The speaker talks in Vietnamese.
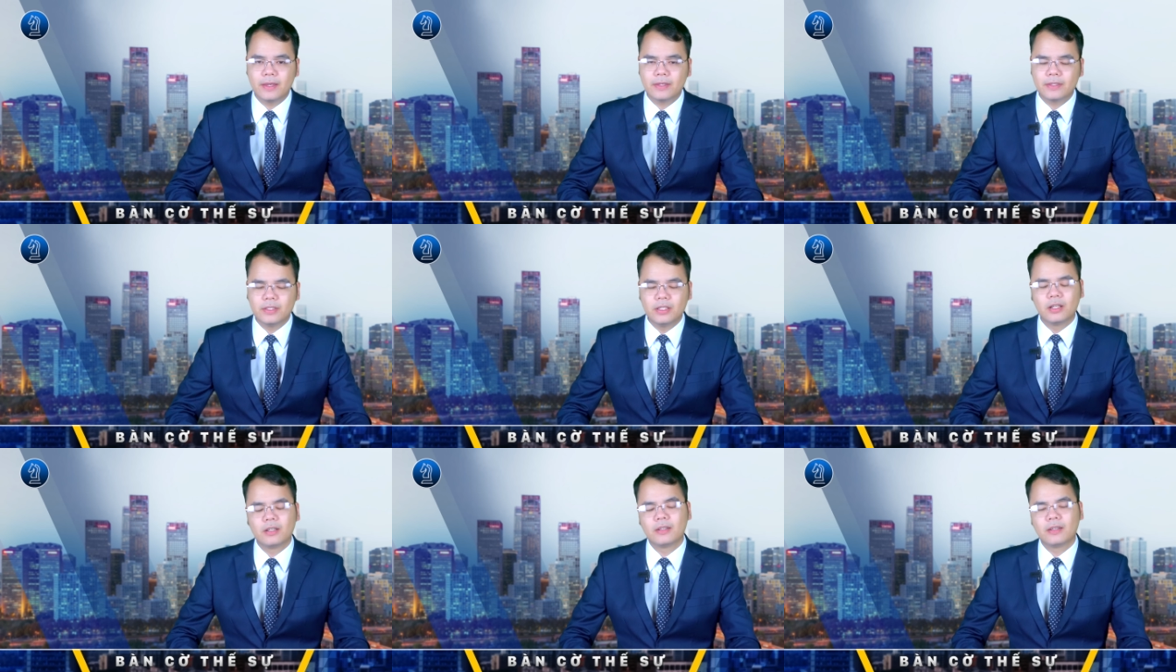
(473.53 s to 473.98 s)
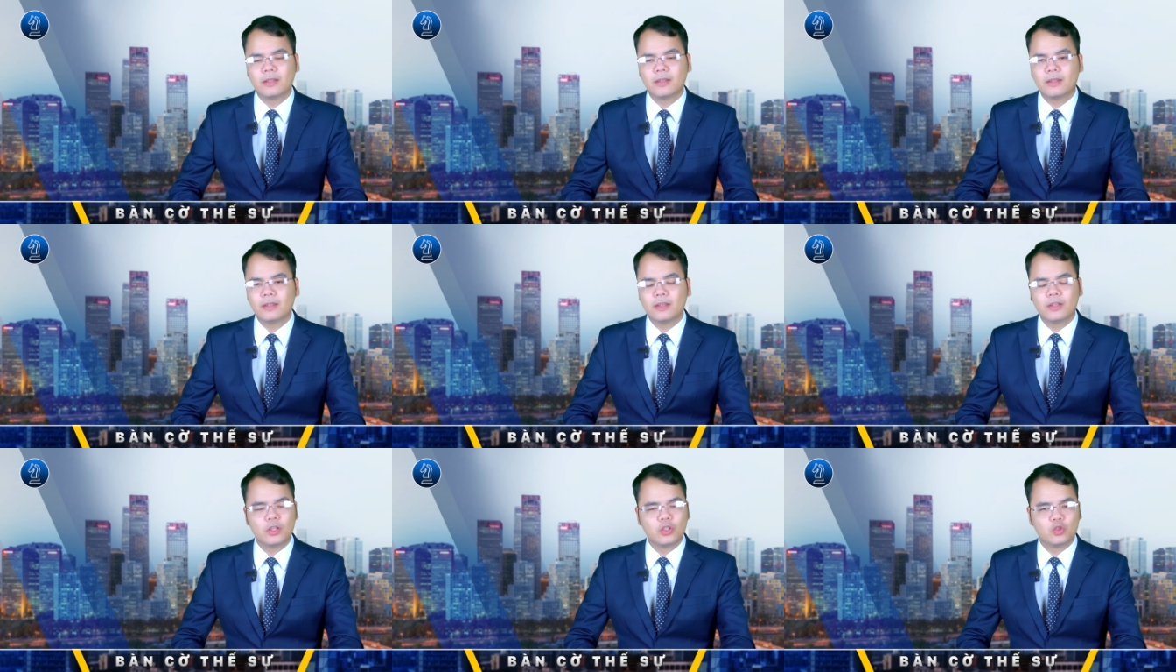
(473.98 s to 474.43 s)
Nhưng
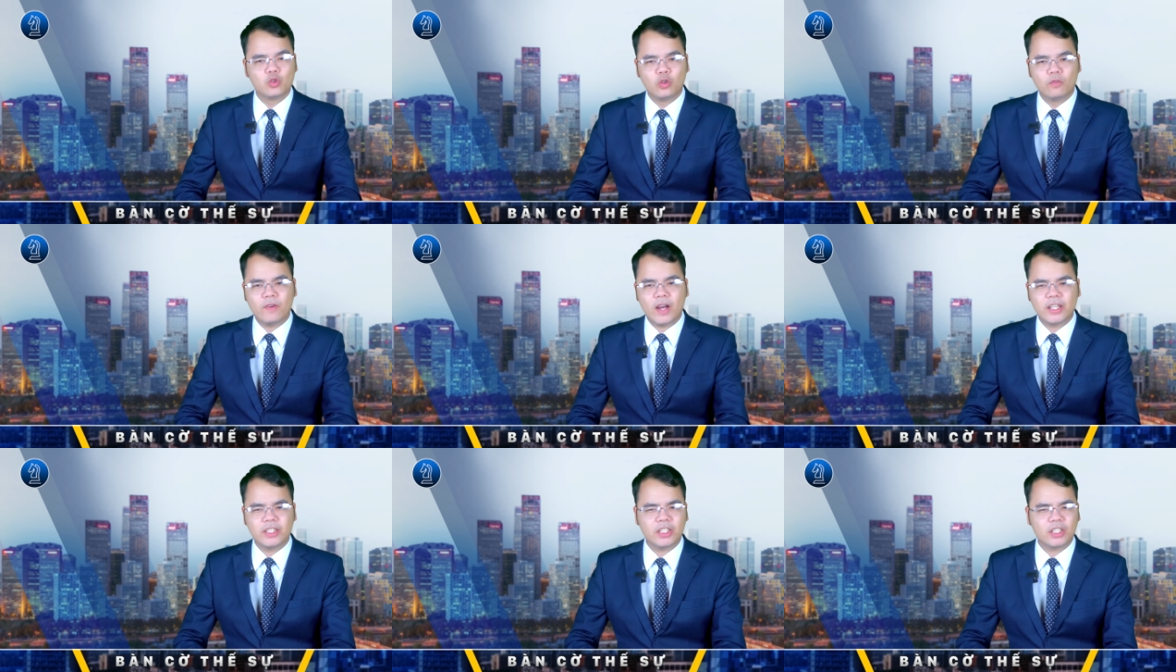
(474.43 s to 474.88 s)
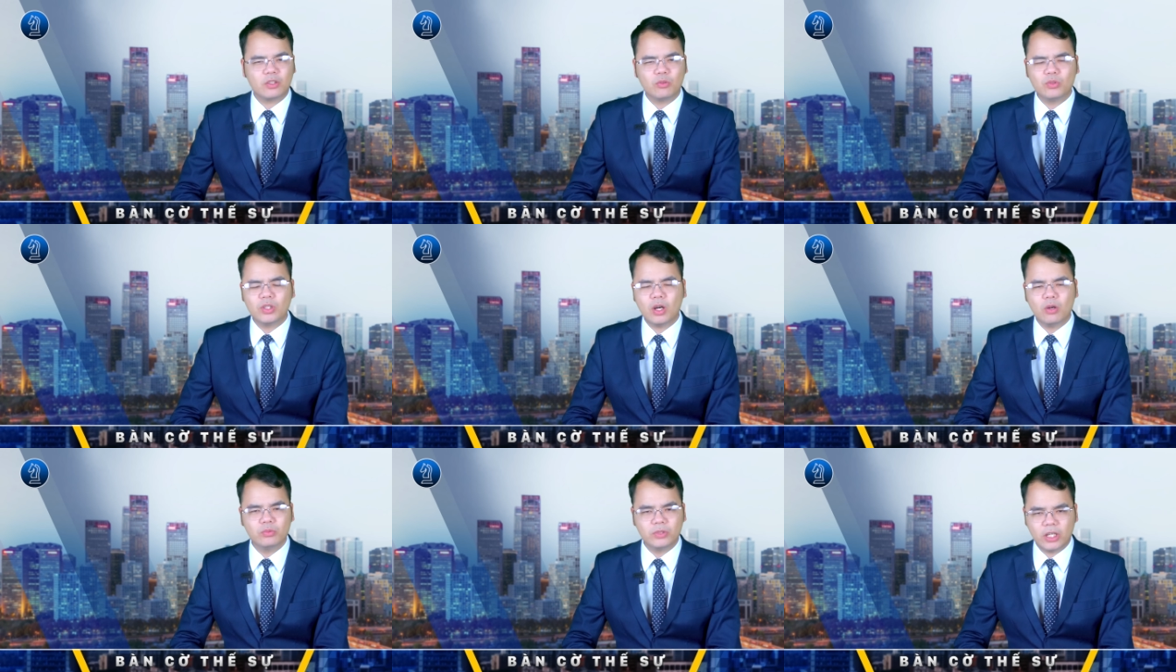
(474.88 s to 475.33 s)
dù vậy thì cũng
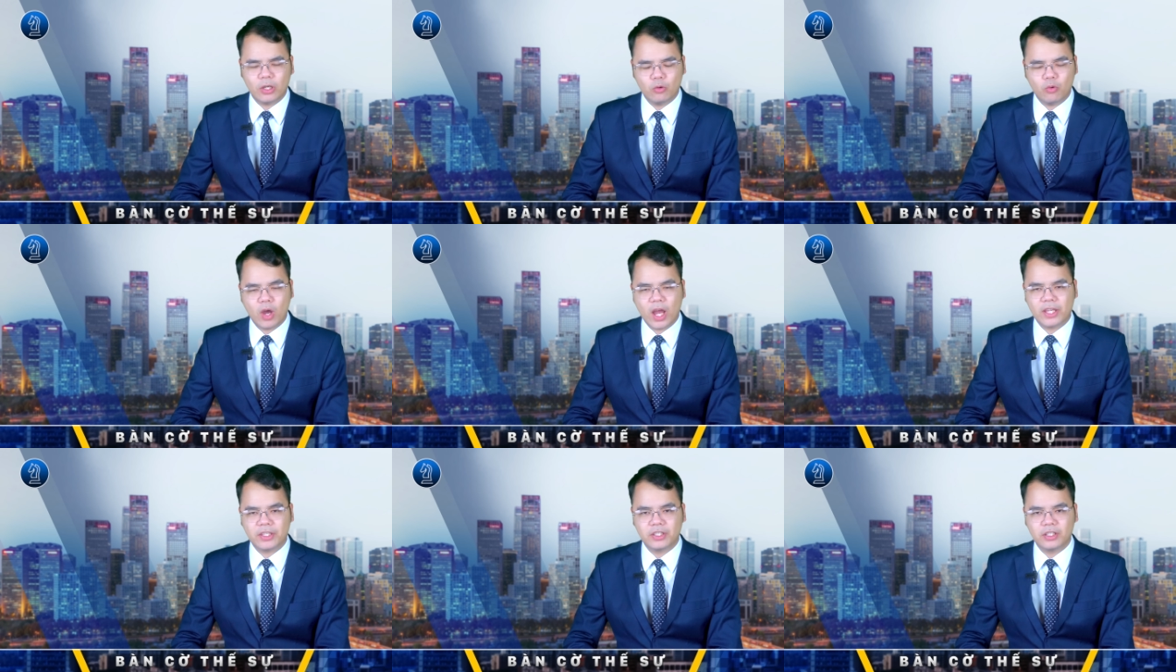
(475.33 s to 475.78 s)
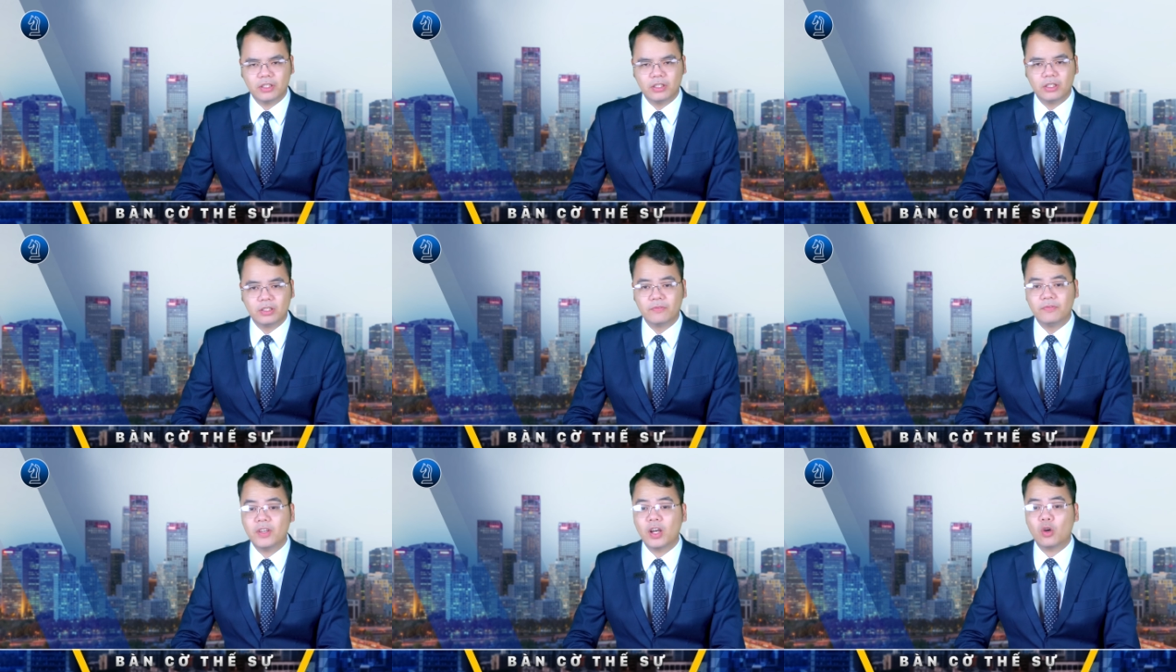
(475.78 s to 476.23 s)
không thể loại
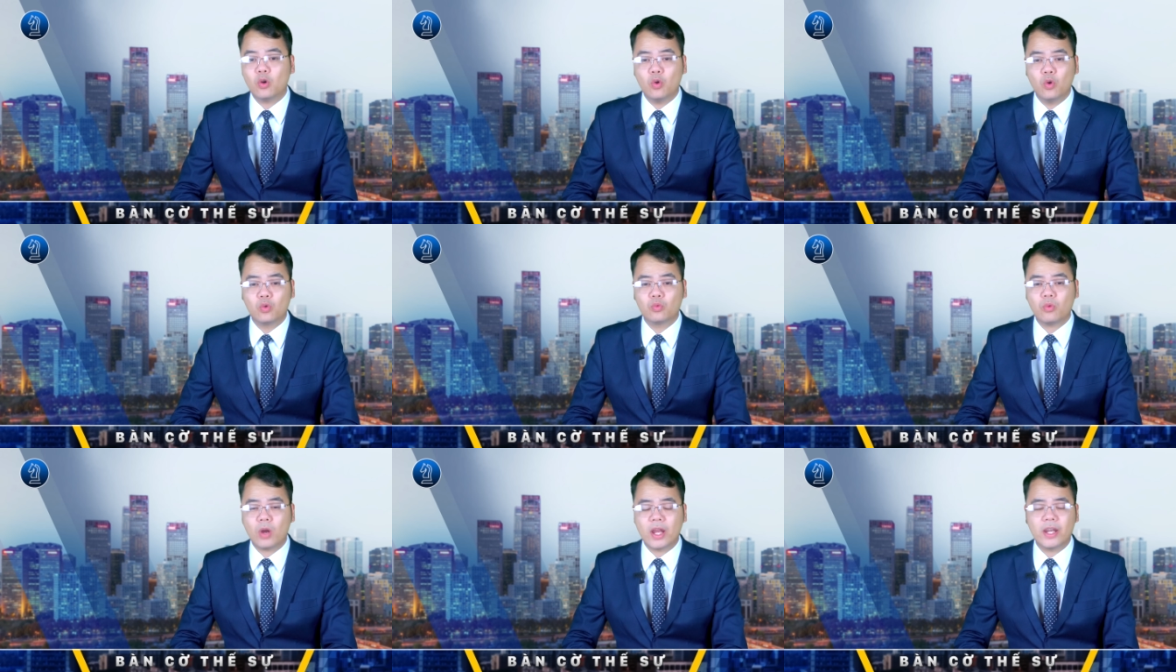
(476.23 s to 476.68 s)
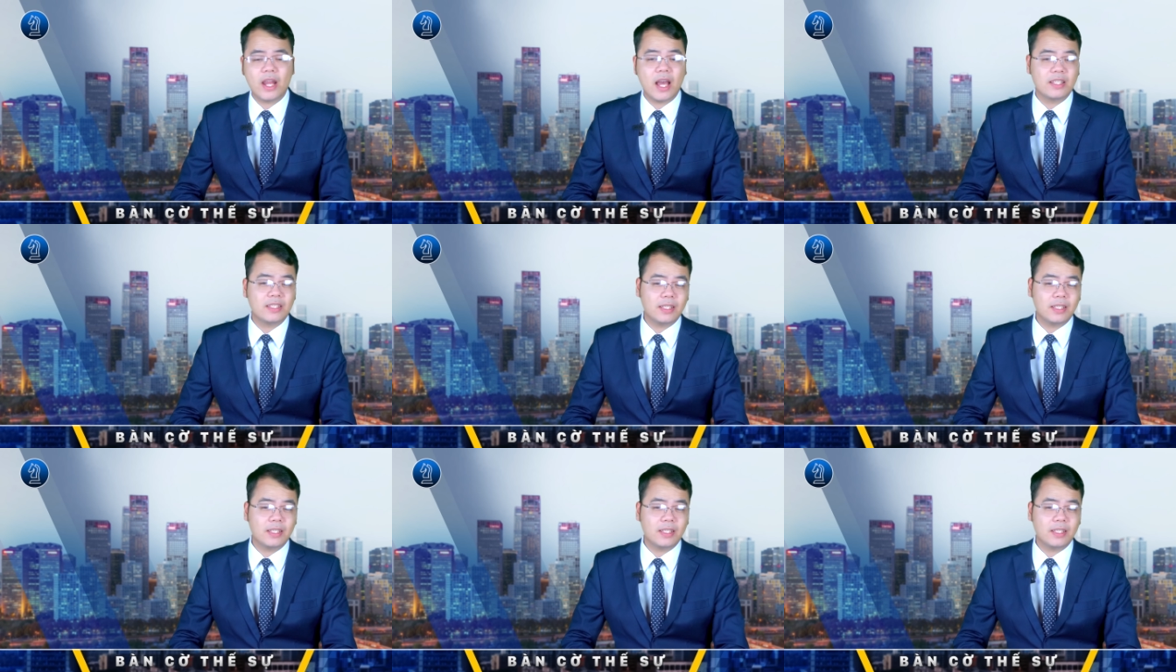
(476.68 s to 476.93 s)
trừ việc Ukraine